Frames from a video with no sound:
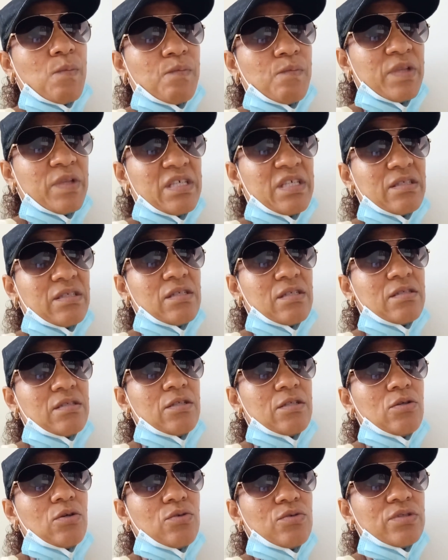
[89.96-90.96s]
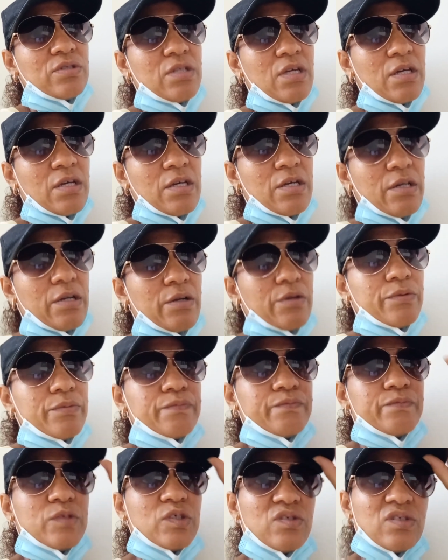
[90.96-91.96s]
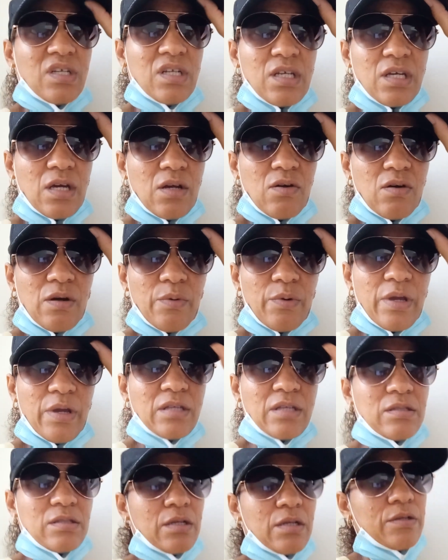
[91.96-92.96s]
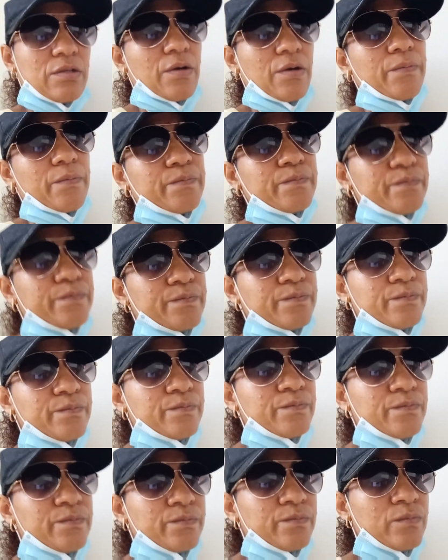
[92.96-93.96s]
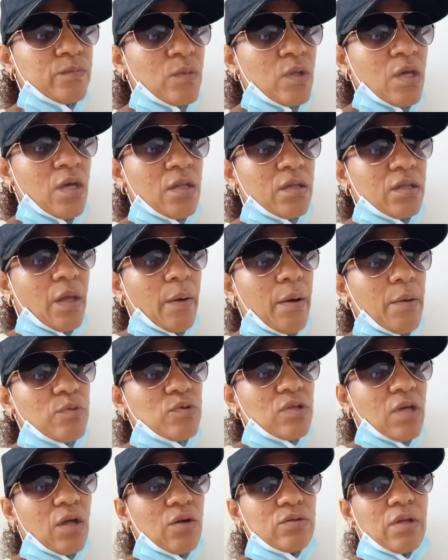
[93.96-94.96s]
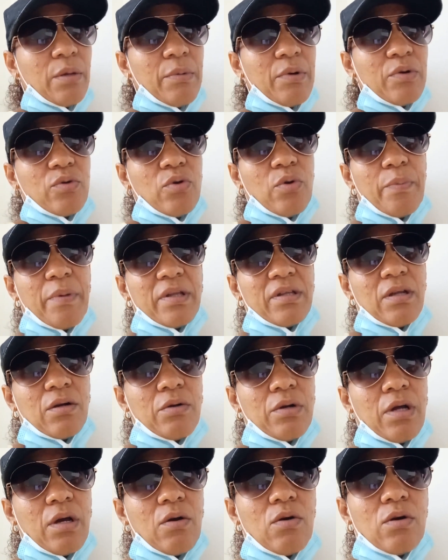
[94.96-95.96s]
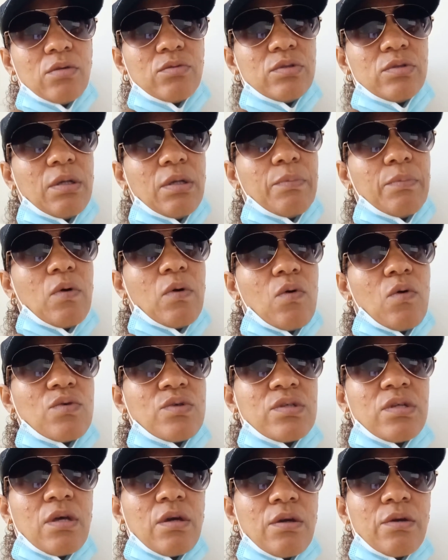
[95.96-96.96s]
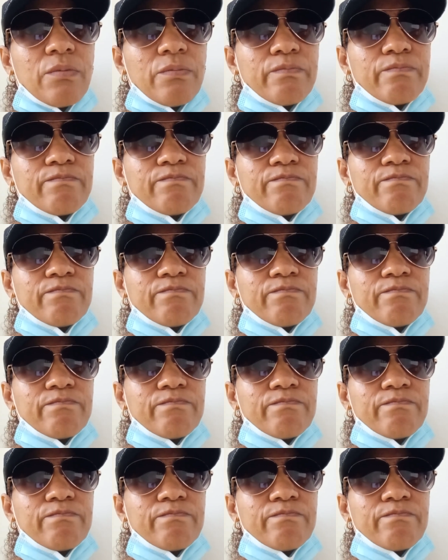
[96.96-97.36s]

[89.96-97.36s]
Necesito conseguirlo. No sé ni qué es lo que voy a hacer ya. Estaba buscando también unos pantalones cortos y tampoco conseguí.